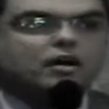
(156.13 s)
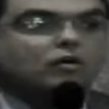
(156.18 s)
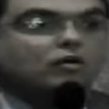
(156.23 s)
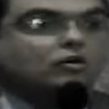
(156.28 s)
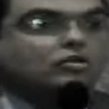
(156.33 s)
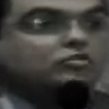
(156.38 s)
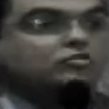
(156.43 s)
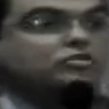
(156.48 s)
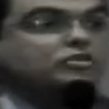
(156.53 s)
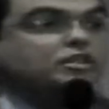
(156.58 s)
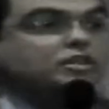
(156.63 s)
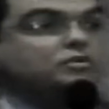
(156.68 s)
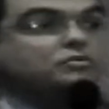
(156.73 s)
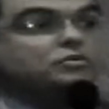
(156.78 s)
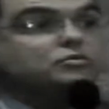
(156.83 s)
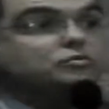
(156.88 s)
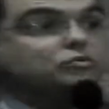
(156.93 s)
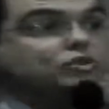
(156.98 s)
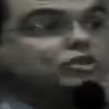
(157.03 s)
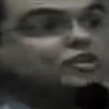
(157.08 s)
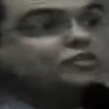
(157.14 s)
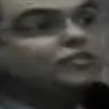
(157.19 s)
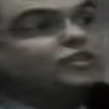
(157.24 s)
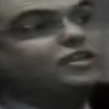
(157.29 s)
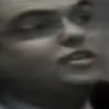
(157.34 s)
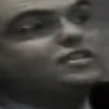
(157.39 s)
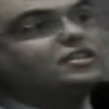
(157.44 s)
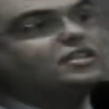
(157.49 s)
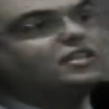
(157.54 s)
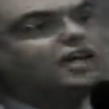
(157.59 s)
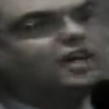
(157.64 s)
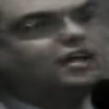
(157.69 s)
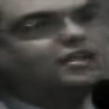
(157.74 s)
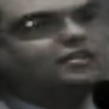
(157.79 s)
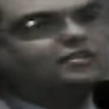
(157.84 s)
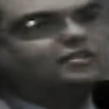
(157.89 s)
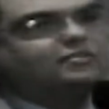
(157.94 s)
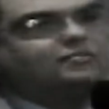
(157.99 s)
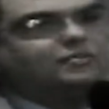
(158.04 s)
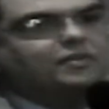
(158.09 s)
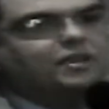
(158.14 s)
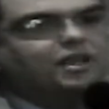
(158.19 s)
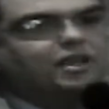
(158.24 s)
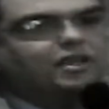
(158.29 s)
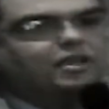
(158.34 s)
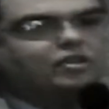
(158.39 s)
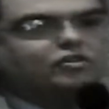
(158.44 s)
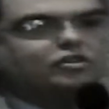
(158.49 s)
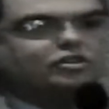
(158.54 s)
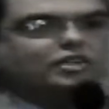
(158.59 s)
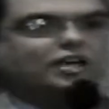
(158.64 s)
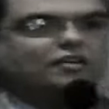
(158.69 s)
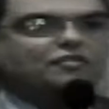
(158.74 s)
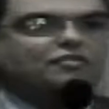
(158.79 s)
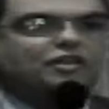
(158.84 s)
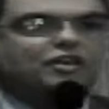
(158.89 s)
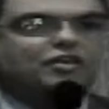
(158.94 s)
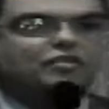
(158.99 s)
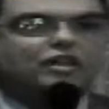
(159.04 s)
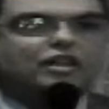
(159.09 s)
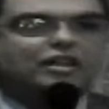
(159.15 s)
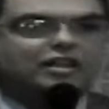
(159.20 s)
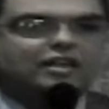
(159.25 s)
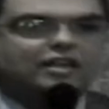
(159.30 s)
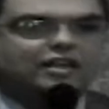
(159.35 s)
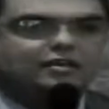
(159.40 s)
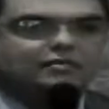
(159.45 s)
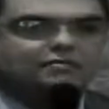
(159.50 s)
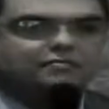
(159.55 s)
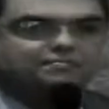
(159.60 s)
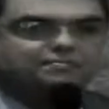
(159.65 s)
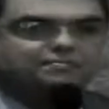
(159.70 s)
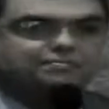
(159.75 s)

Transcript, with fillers: Hoje é um dia de muita felicidade. Deus está vendo aqui